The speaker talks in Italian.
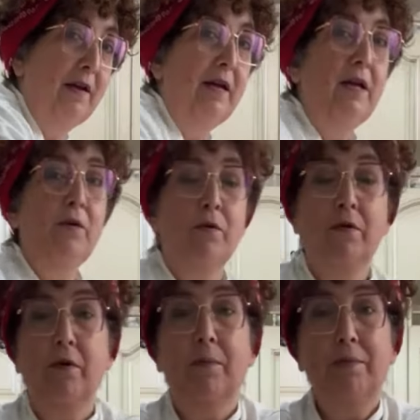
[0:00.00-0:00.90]
in
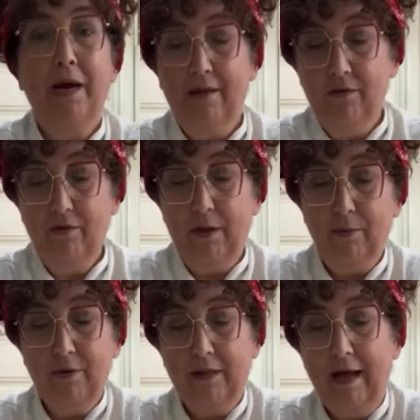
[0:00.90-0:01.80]
un piatto da
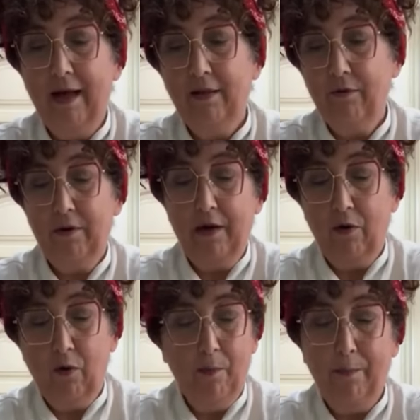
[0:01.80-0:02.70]
portata, una
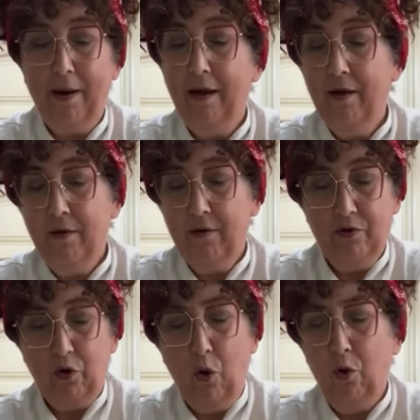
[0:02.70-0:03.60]
coppa, eh,
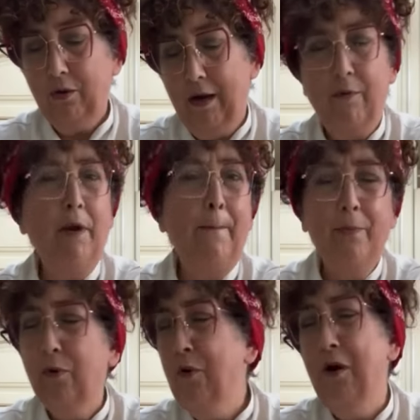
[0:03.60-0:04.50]
ciotola, una
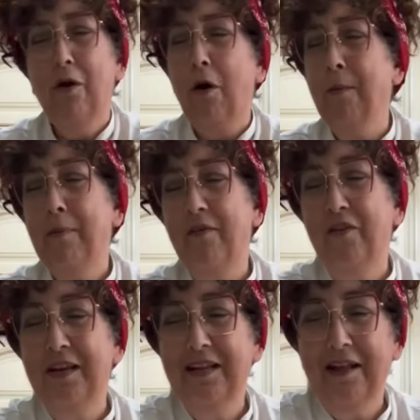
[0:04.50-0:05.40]
bullo, come
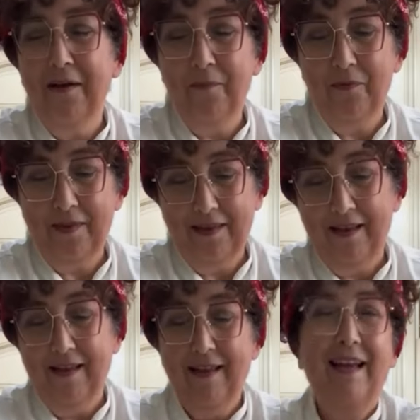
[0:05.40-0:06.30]
preferite.
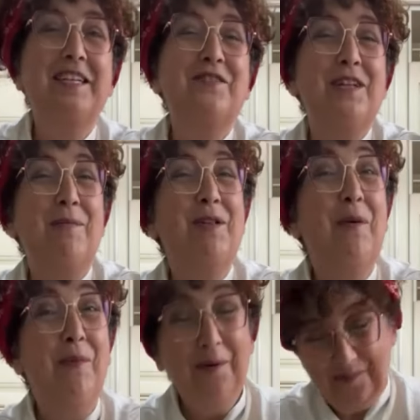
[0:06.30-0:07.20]
E ci vediamo
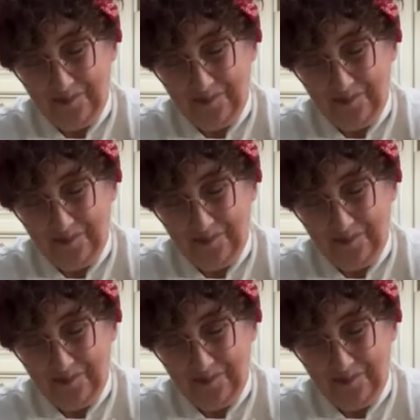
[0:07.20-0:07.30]
dopo.